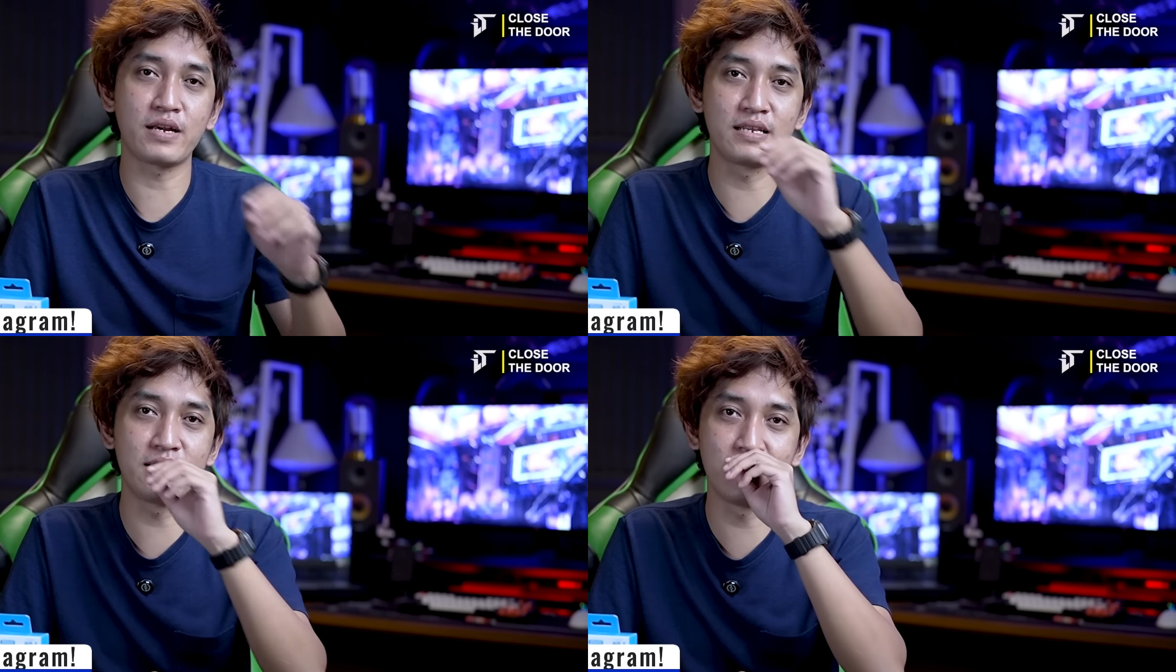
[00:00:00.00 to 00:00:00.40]

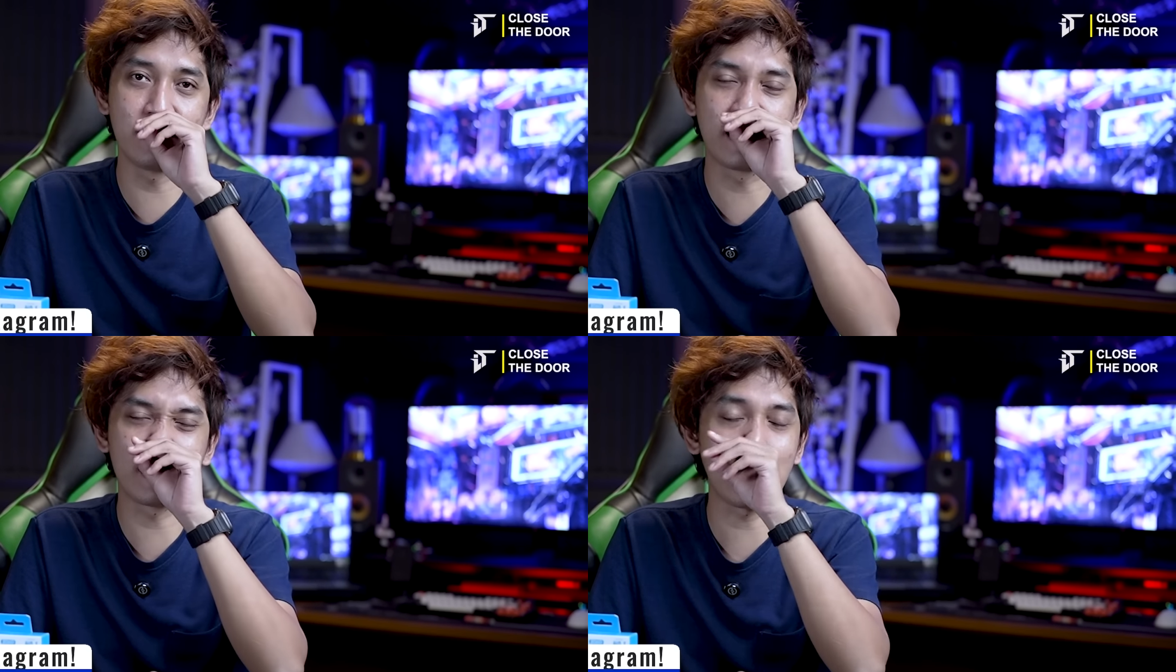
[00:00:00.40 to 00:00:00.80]
kali
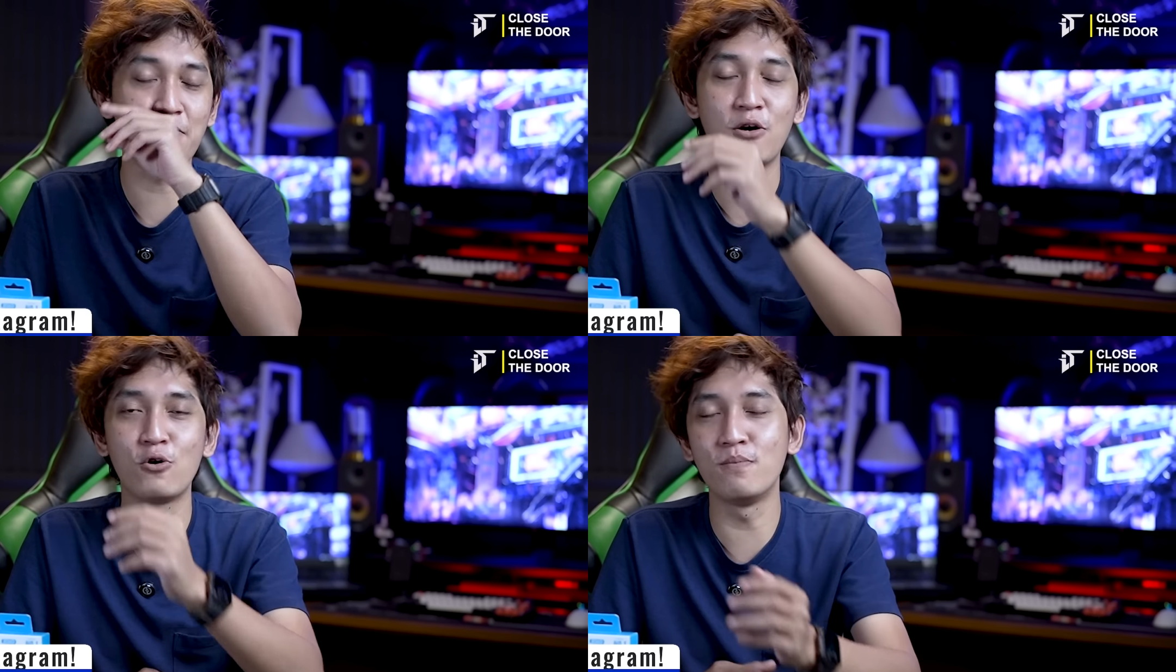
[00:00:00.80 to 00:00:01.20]
ini kita
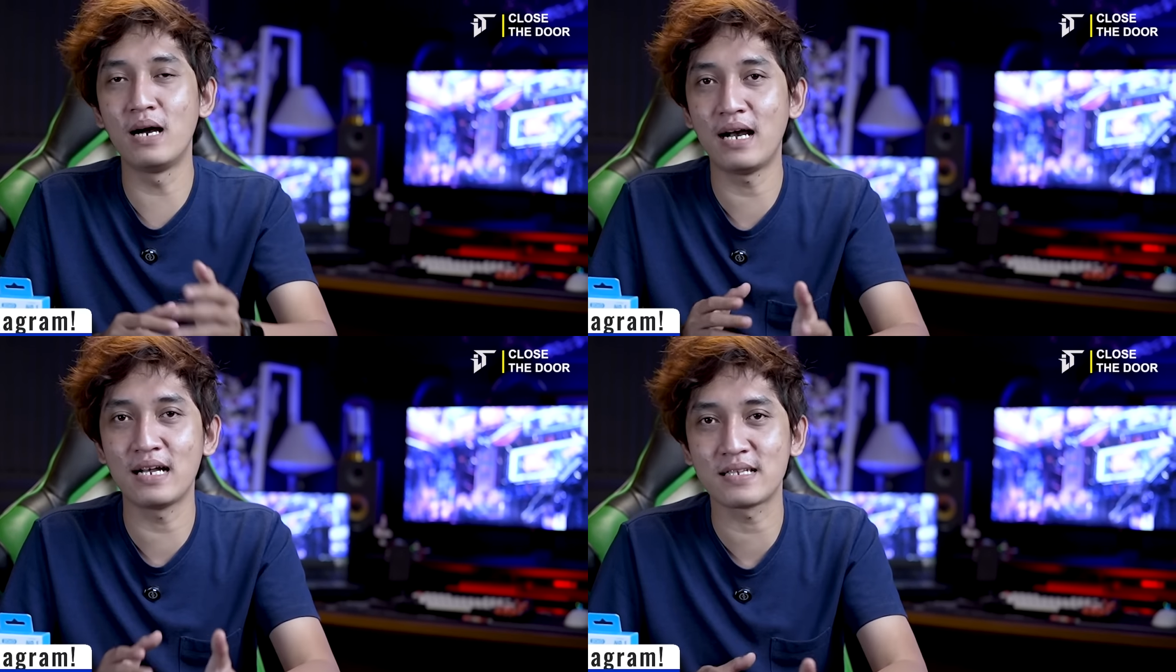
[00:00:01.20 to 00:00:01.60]
mau
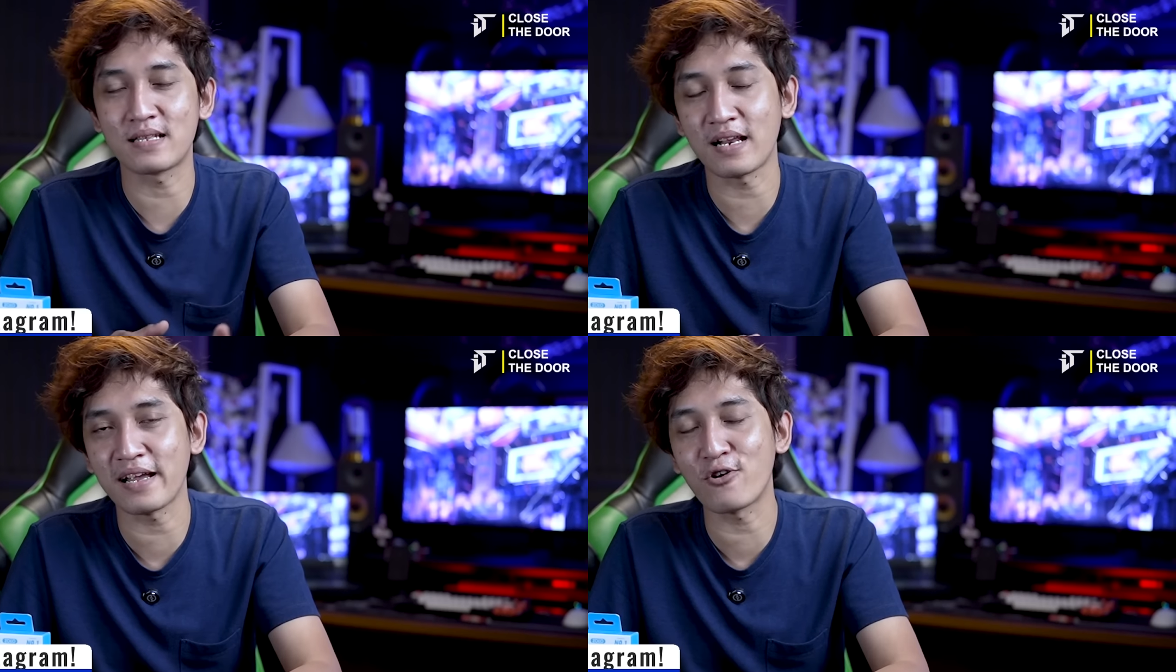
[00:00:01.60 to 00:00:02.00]
bahas
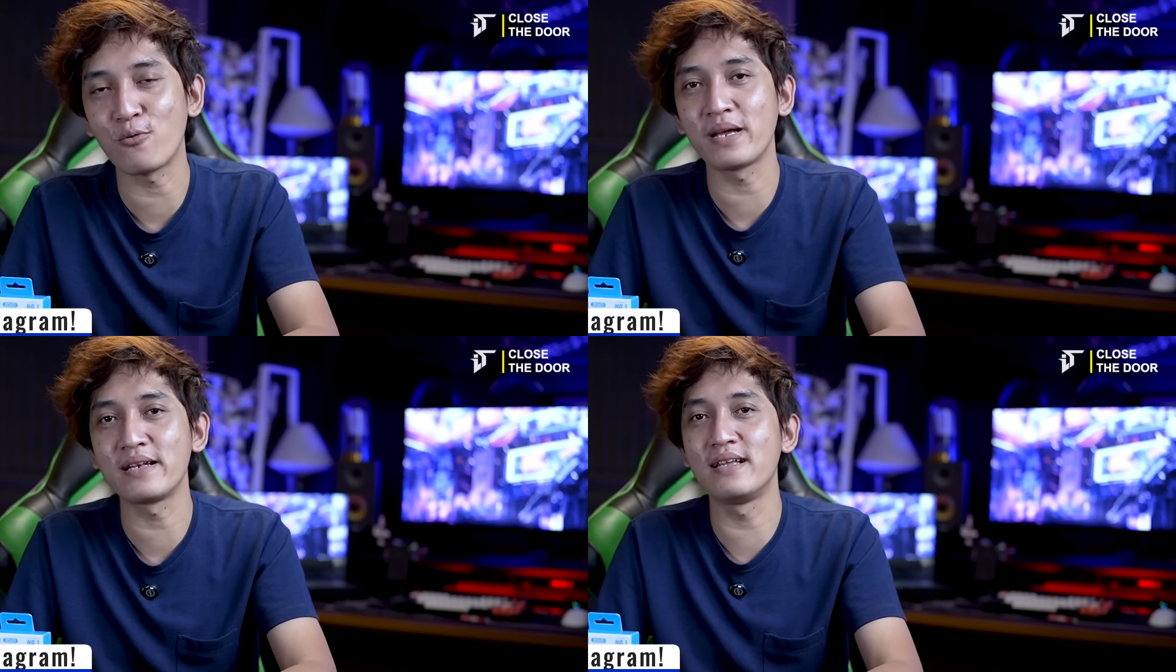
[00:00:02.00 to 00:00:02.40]

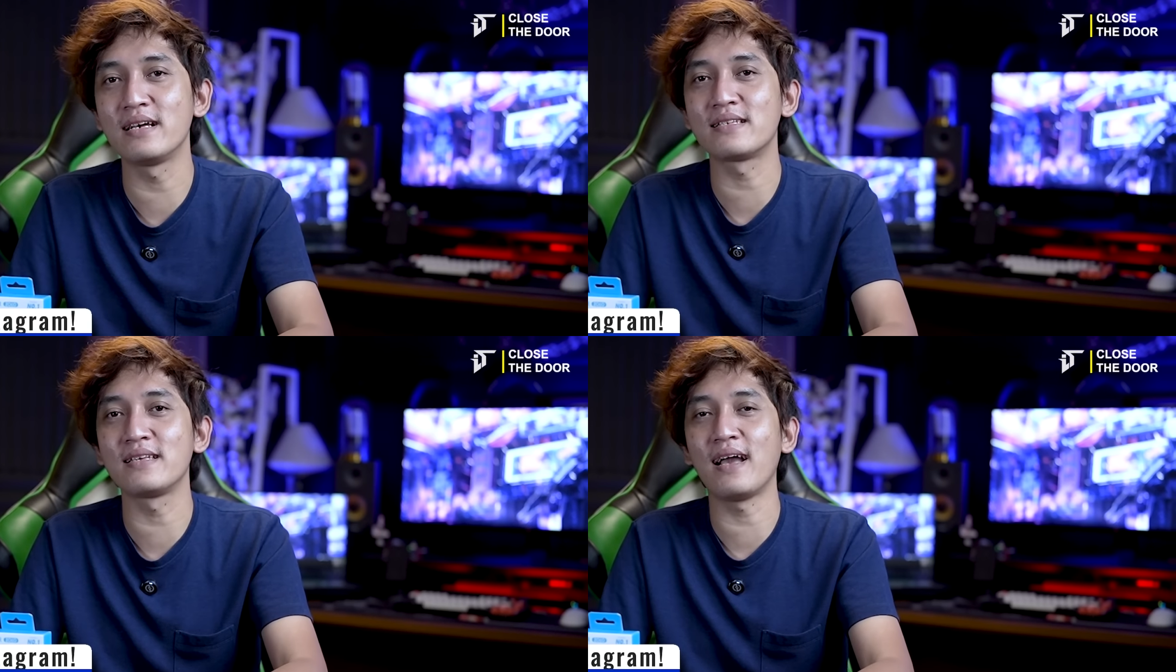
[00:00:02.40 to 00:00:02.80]

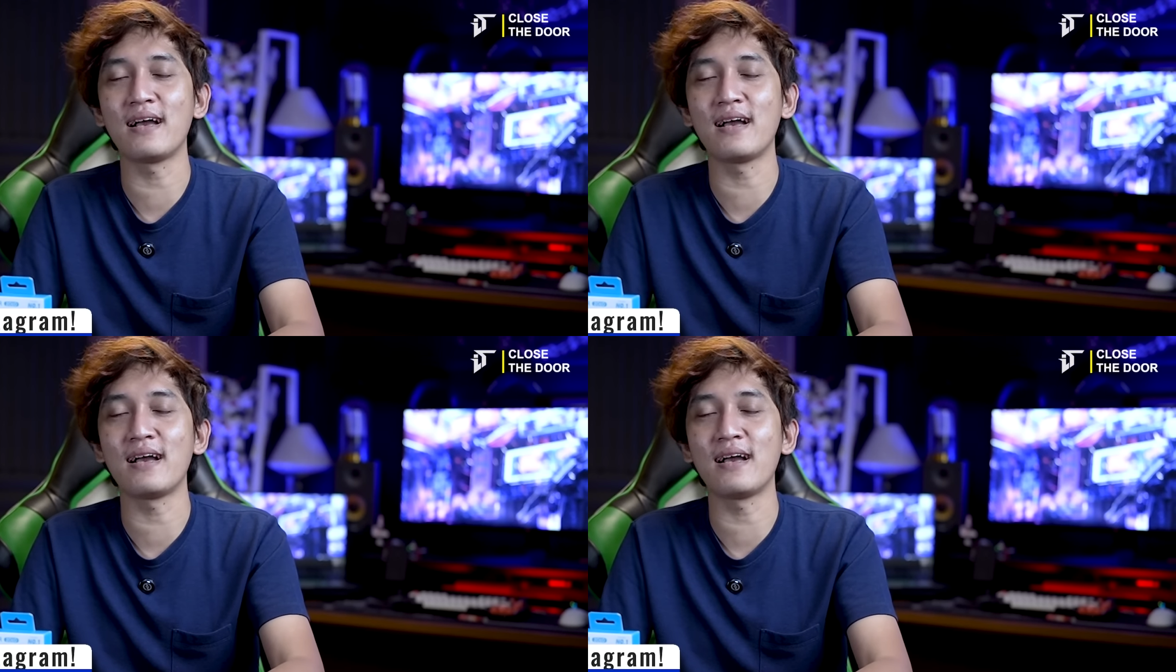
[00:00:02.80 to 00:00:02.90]
rekomendasi